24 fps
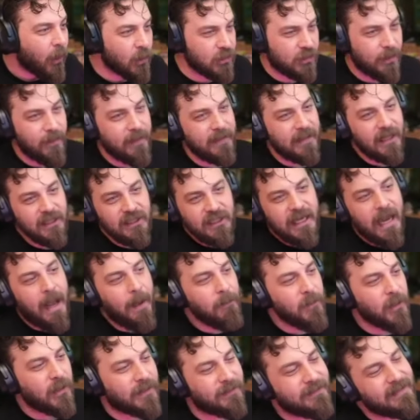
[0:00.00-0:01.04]
O zamanlar şey
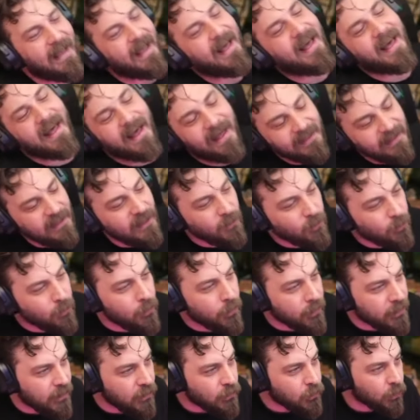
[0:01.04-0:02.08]
yapmıyor ki ha diye
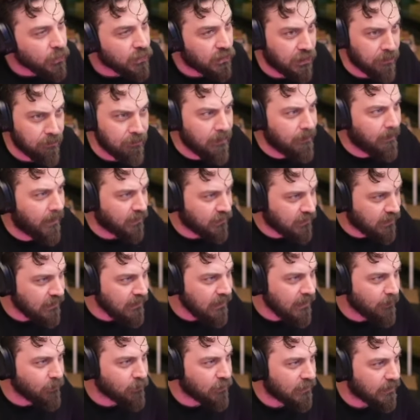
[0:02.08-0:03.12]
gülüyor geçiyor. Şimdi
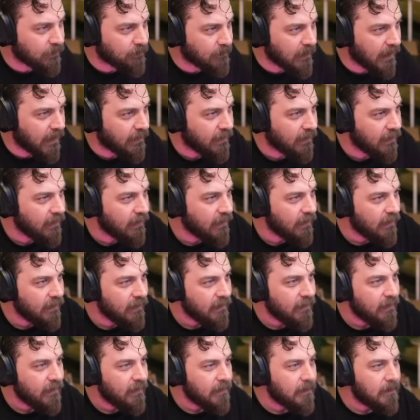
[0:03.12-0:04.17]
başladı ya bu tripler.
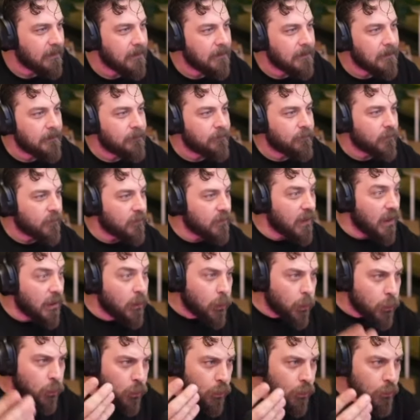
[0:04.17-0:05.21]
Ne
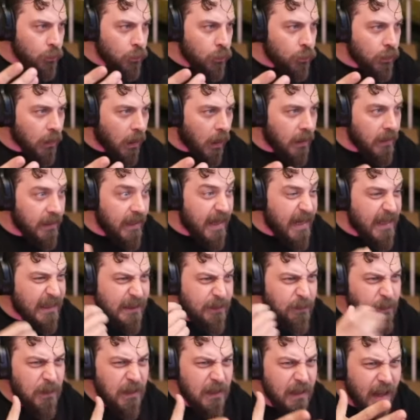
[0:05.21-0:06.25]
kötüymüş ya ne
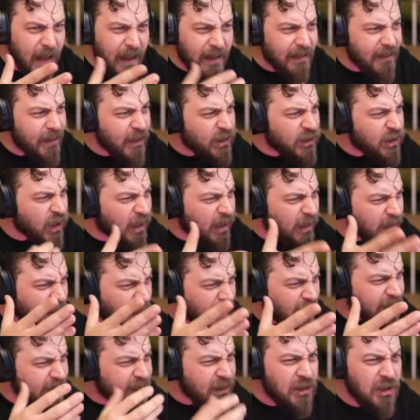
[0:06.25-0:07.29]
espriler ne
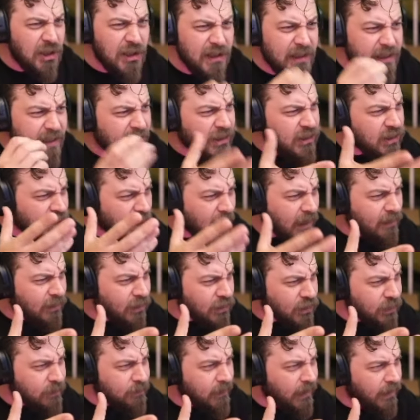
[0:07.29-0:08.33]
şakalar ne cinsiyetçi
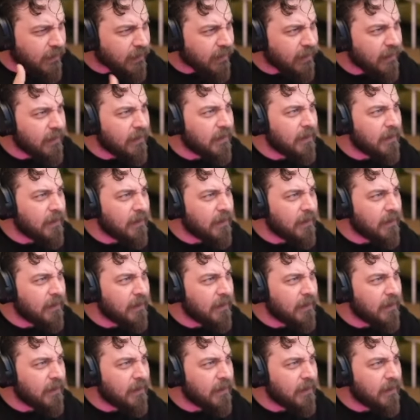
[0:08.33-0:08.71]
yaklaşımlar.